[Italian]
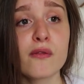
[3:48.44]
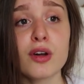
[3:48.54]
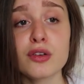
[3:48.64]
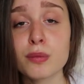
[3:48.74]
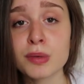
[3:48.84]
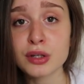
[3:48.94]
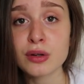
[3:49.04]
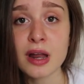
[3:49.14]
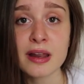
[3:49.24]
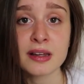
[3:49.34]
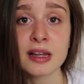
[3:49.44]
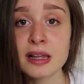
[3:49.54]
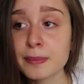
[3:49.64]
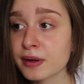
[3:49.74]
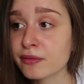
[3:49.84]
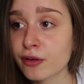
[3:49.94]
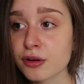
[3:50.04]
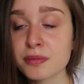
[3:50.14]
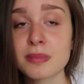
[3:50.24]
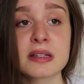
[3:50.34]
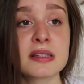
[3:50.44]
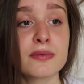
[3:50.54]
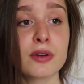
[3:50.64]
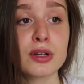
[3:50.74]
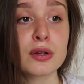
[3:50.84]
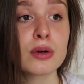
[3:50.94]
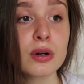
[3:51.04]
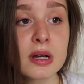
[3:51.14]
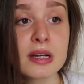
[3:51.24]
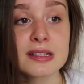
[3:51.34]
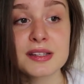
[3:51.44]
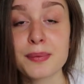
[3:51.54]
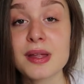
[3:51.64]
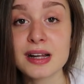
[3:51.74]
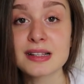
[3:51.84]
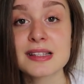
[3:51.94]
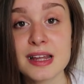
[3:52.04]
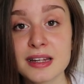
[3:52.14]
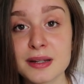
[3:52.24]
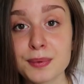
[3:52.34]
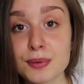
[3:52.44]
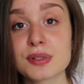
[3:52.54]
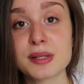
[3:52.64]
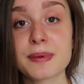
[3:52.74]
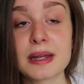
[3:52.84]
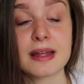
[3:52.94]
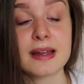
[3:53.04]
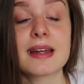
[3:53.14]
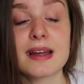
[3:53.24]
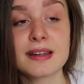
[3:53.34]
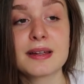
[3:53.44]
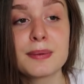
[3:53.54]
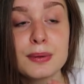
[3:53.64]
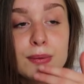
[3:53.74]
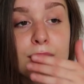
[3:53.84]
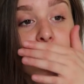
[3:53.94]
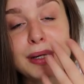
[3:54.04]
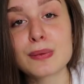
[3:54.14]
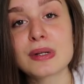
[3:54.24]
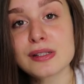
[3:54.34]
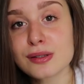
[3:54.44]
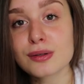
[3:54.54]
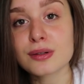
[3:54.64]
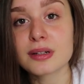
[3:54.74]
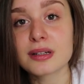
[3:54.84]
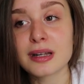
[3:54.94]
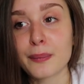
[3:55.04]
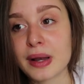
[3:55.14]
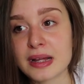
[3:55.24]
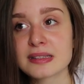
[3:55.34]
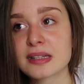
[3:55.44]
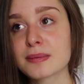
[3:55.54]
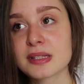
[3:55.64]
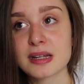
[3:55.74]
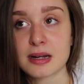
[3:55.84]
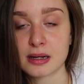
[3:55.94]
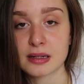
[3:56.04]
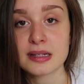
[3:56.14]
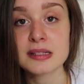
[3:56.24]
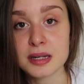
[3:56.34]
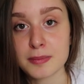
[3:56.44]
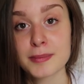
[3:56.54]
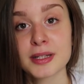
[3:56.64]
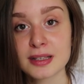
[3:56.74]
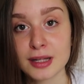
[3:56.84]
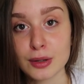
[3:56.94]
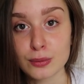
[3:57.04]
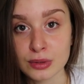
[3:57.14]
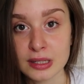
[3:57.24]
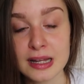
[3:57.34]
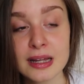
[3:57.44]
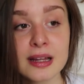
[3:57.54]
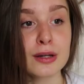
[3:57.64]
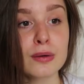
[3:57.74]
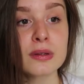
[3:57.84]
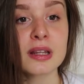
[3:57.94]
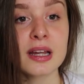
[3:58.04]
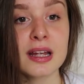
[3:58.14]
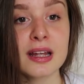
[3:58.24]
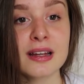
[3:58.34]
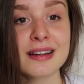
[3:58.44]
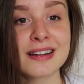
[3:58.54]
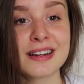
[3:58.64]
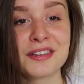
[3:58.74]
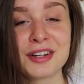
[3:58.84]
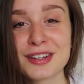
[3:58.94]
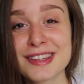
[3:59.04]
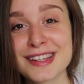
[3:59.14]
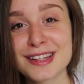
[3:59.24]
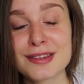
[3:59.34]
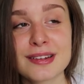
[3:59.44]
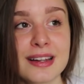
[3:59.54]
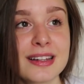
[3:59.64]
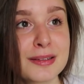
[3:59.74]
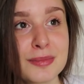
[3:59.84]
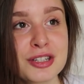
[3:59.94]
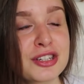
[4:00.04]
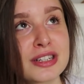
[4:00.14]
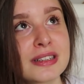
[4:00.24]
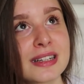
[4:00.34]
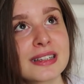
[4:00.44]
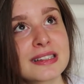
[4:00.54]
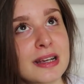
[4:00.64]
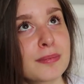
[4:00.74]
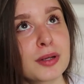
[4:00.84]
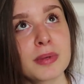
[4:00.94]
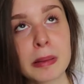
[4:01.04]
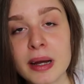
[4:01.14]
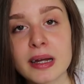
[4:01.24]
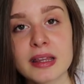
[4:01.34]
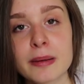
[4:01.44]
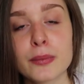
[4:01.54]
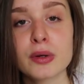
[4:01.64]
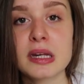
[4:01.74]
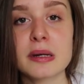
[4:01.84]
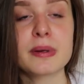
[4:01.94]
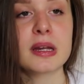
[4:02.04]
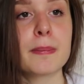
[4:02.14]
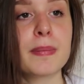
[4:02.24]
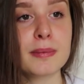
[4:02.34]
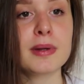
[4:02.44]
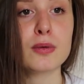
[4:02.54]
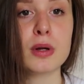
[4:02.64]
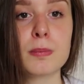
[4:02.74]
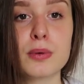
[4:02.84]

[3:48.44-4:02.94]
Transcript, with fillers: voglio migliorare nelle performance, voglio saper alzare di più, saper caricare di più. Per questo la palestra mi sarà estremamente utile. Inoltre, eh, l'ho detto, la lat machine ad esempio mi manca da morire perché per me quel